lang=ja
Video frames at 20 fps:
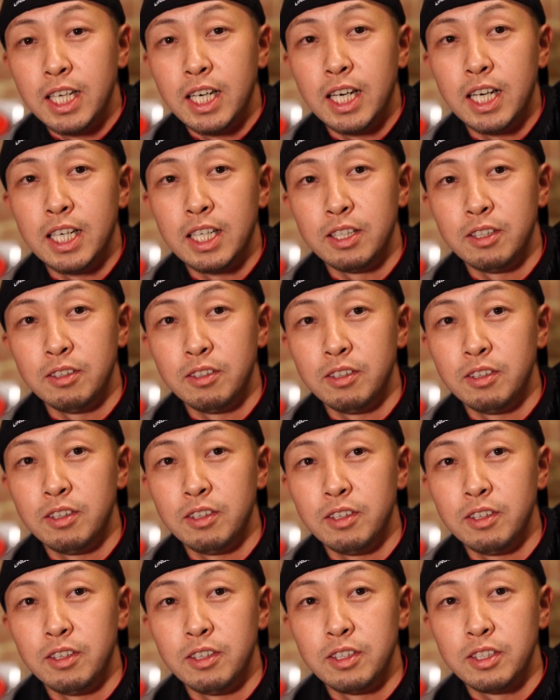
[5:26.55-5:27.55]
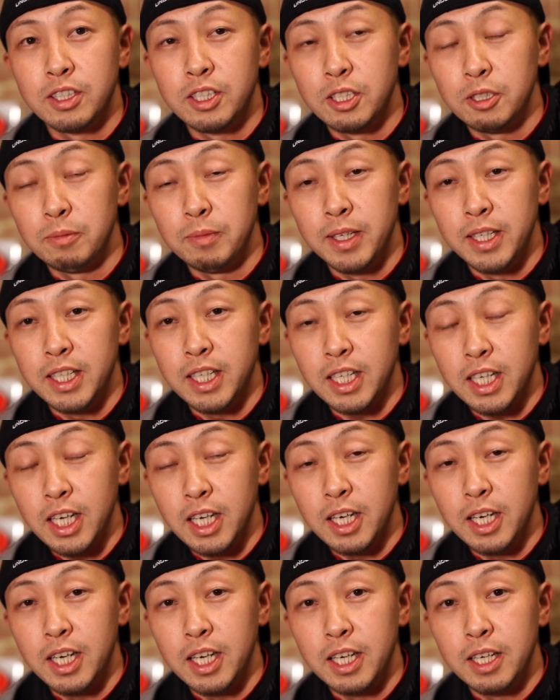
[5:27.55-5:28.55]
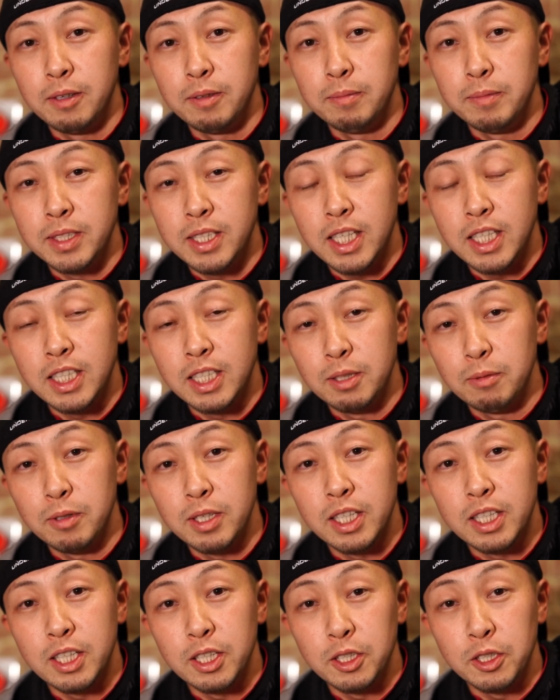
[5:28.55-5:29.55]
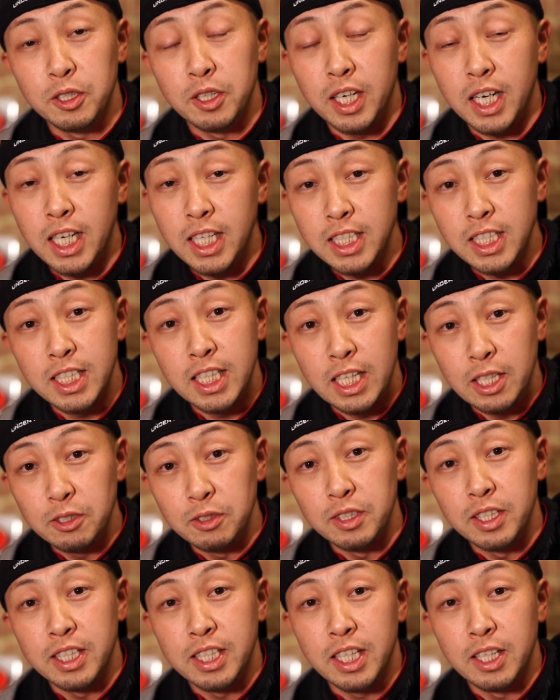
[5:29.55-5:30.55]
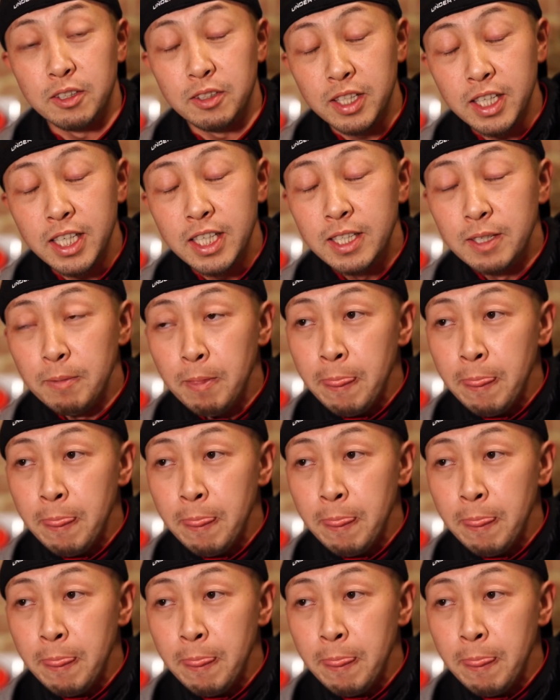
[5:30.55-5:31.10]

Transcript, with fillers: あの数名だけ見させてもらってるような感じになるんですけどね